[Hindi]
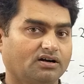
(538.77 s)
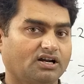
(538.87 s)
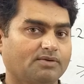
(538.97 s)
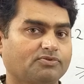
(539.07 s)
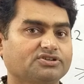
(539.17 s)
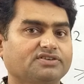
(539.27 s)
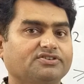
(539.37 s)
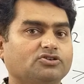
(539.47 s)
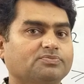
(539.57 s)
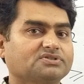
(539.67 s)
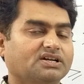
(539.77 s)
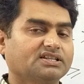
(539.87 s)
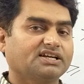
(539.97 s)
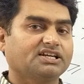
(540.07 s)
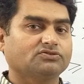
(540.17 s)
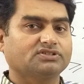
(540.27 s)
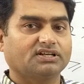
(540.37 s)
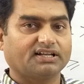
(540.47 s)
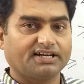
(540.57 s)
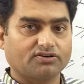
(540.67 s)
आपको ये वीडियो पसंद आई है तो इसे
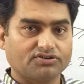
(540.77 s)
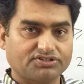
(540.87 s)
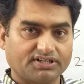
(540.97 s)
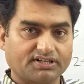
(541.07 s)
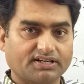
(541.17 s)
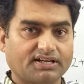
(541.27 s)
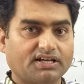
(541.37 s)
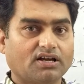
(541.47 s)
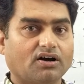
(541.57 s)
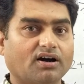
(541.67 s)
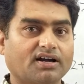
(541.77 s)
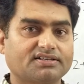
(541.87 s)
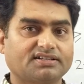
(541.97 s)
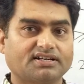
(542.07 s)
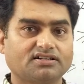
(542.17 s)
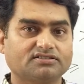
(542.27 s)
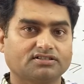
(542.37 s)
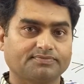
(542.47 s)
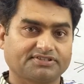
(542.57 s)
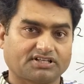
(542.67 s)
लाइक और शेयर करें अगर चैनल
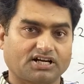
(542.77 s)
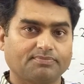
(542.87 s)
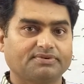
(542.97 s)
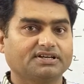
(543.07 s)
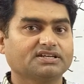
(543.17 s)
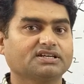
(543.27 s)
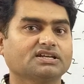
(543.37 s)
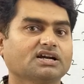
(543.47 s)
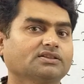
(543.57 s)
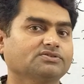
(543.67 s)
सब्सक्राइब नहीं किया तो इस